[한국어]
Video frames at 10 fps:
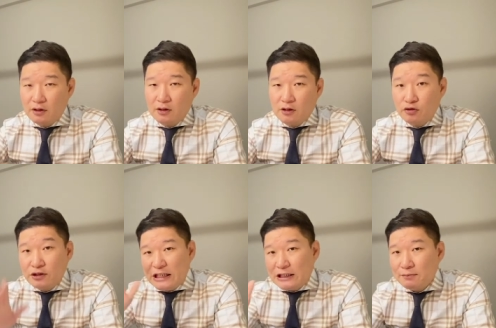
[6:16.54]
그
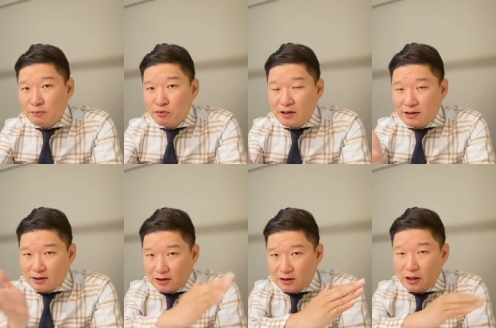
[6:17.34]
20만 불의
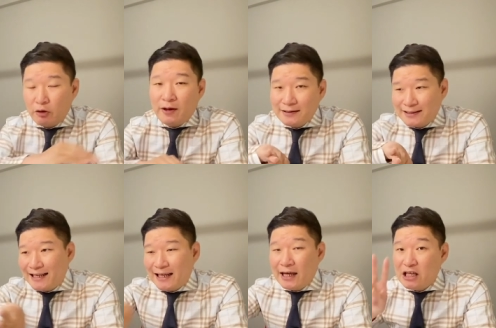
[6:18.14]
제외한
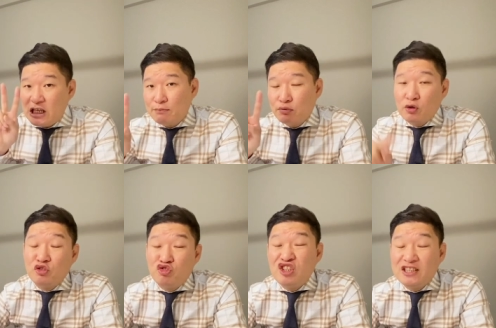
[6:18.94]
잔액의 2%가
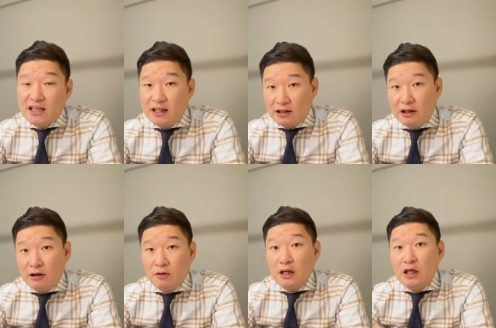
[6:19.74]
취득세가
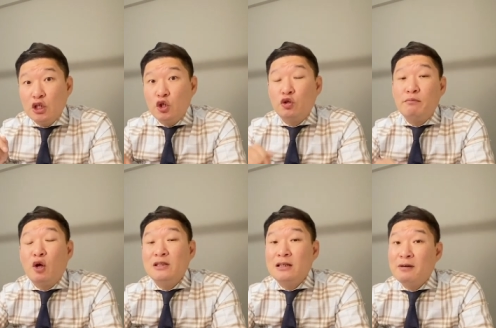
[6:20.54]
되는데요. 이거를
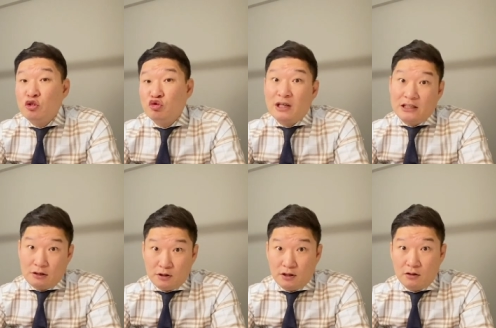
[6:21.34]
면제받을 수가
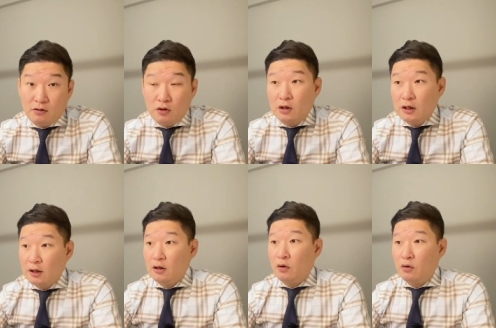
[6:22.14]
있습니다. 그래서
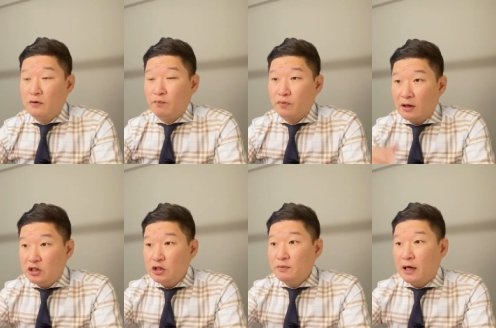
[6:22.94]
어,
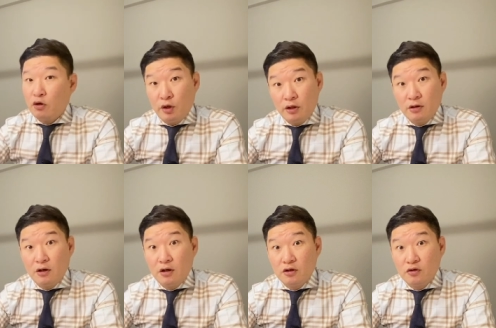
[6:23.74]
지금 사놓으면
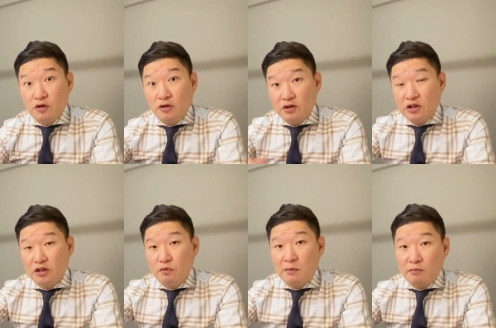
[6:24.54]
그죠?
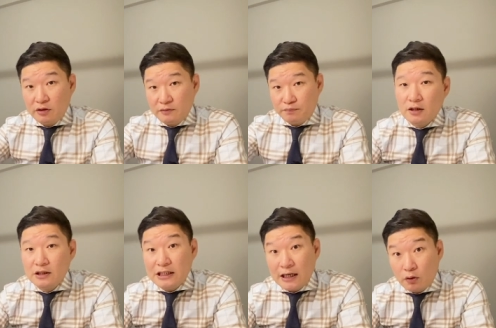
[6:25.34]
75만 불
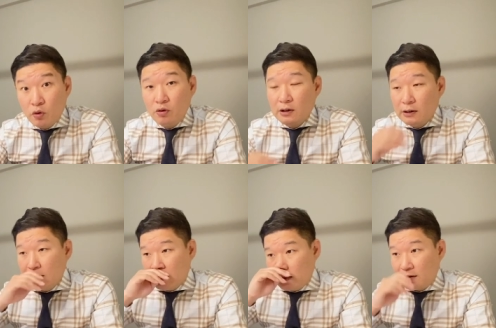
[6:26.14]
이하로
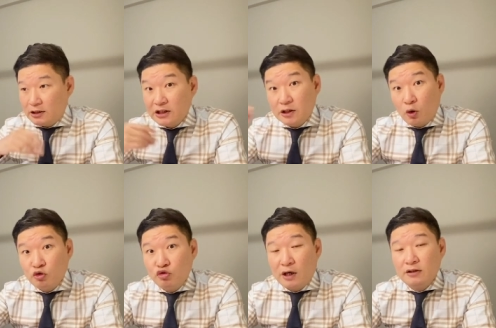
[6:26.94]
아, 실제
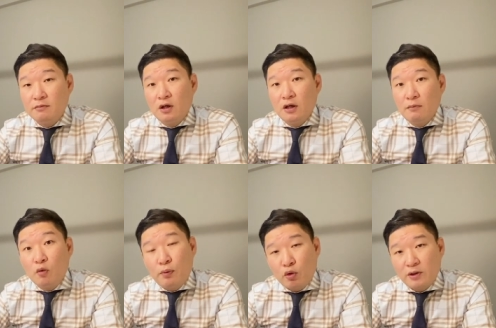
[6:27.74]
거주하는
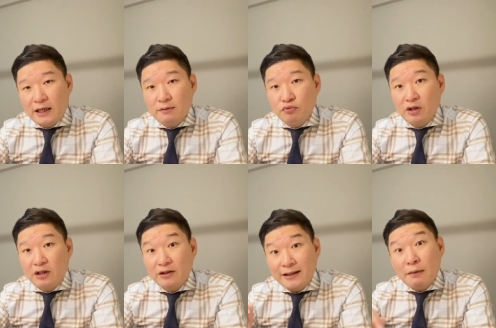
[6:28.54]
목표로 사는
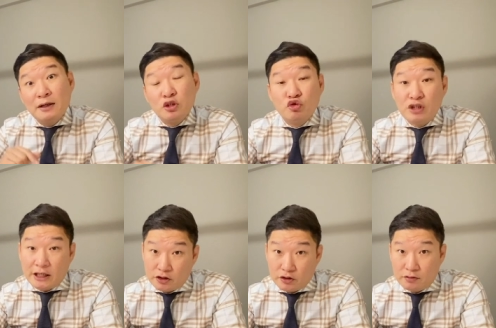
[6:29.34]
분들한테 딱 맞을 수도
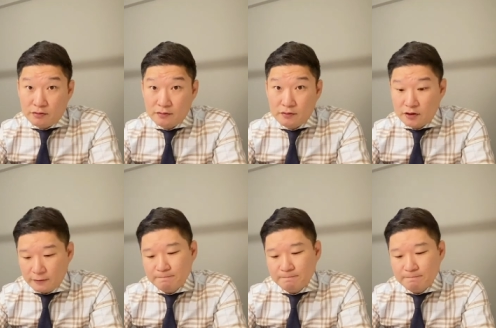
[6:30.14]
있겠죠. 그죠?